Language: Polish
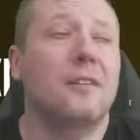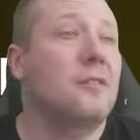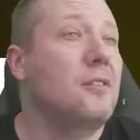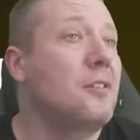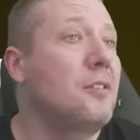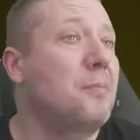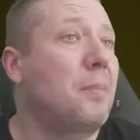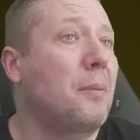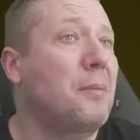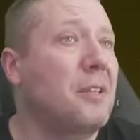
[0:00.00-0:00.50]

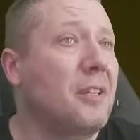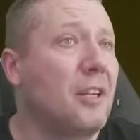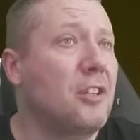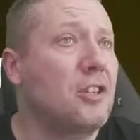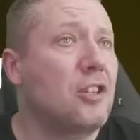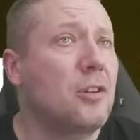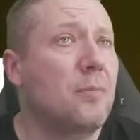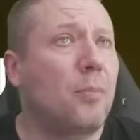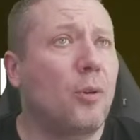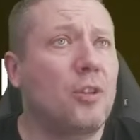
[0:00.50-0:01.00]
I
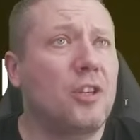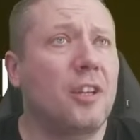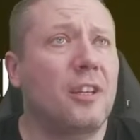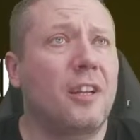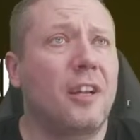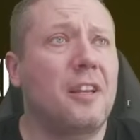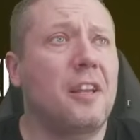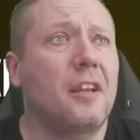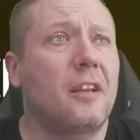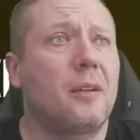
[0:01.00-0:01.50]
pamiętajcie, że
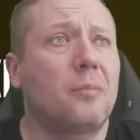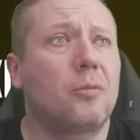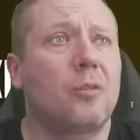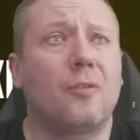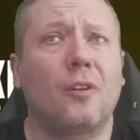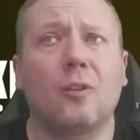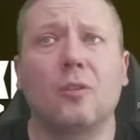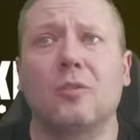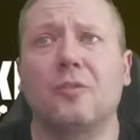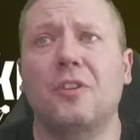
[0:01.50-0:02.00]
posiadanie
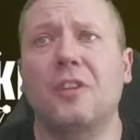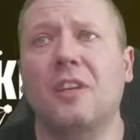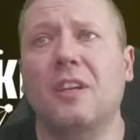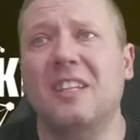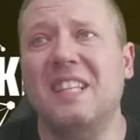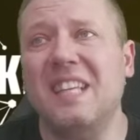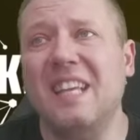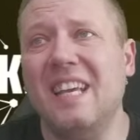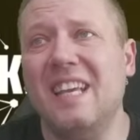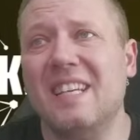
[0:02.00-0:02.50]
kryptowalut w
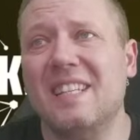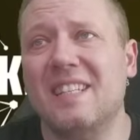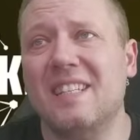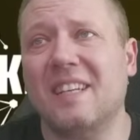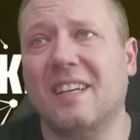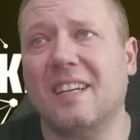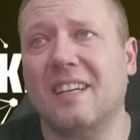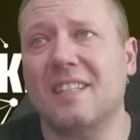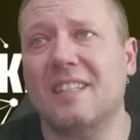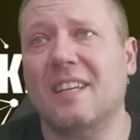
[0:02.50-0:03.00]
Chinach nie jest
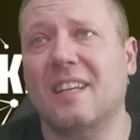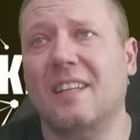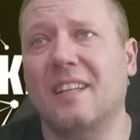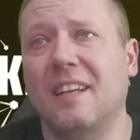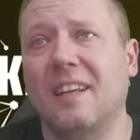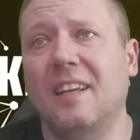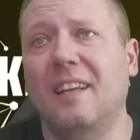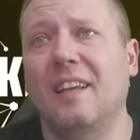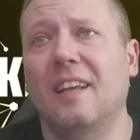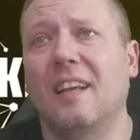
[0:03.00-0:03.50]

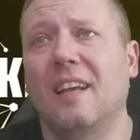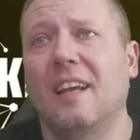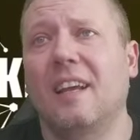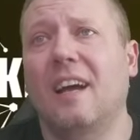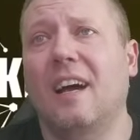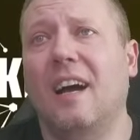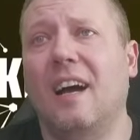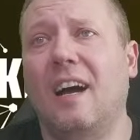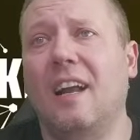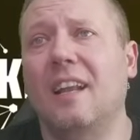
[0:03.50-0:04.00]
zakazane,
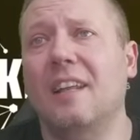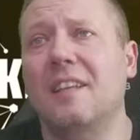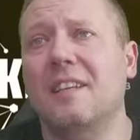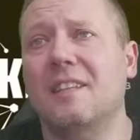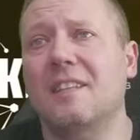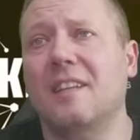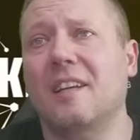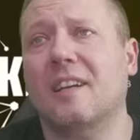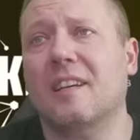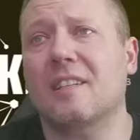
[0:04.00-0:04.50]
ale
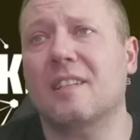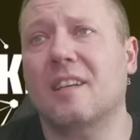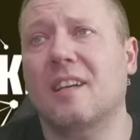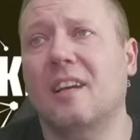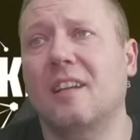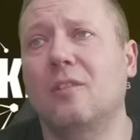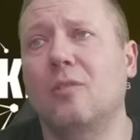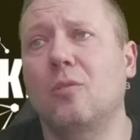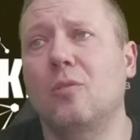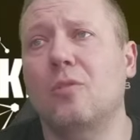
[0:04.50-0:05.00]
jest zakaz
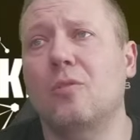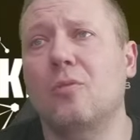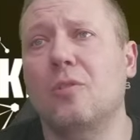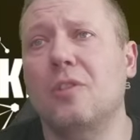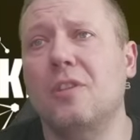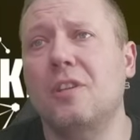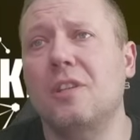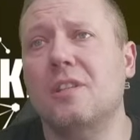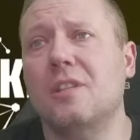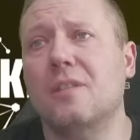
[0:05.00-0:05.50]
handlu i
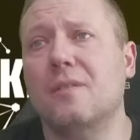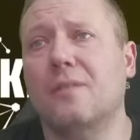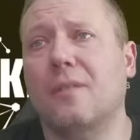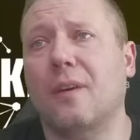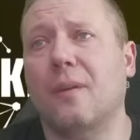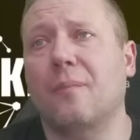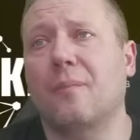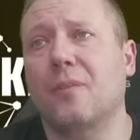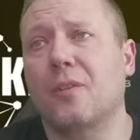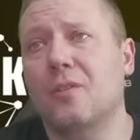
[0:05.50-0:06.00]

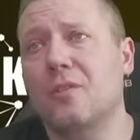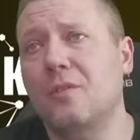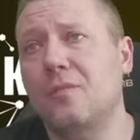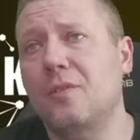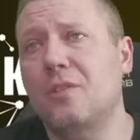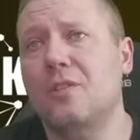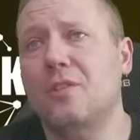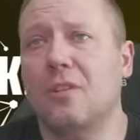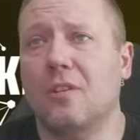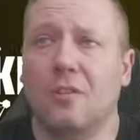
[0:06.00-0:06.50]
górnictwa.
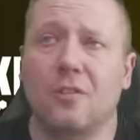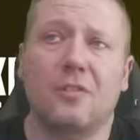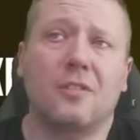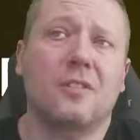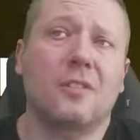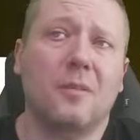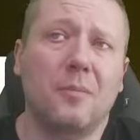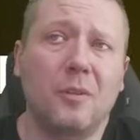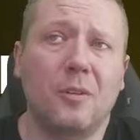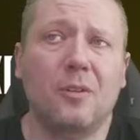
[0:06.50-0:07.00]
Oczywiście chodzi o
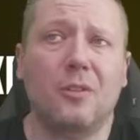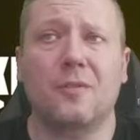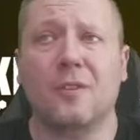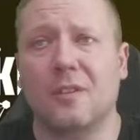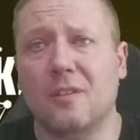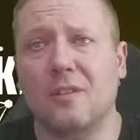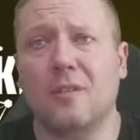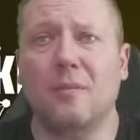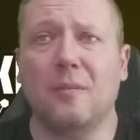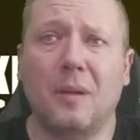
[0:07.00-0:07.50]
stabilność
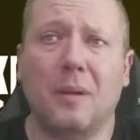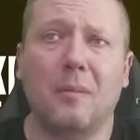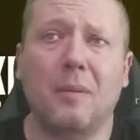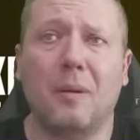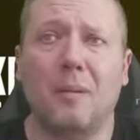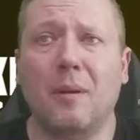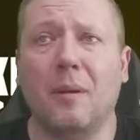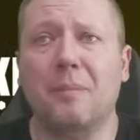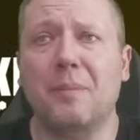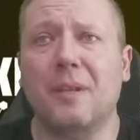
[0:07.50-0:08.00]
finansową, bla, bla,
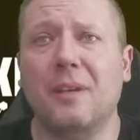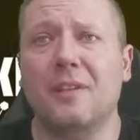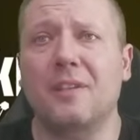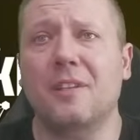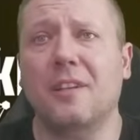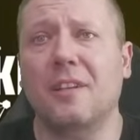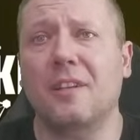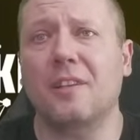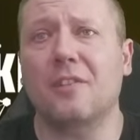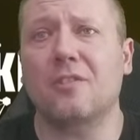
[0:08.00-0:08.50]
bla,
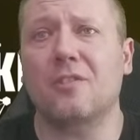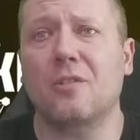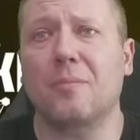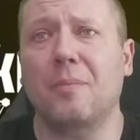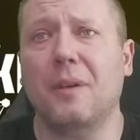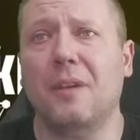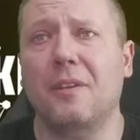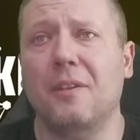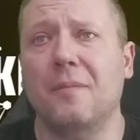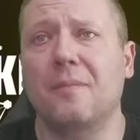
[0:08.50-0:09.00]
pierdzielenie o
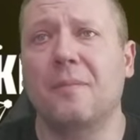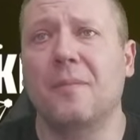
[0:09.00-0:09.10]
Chopinie.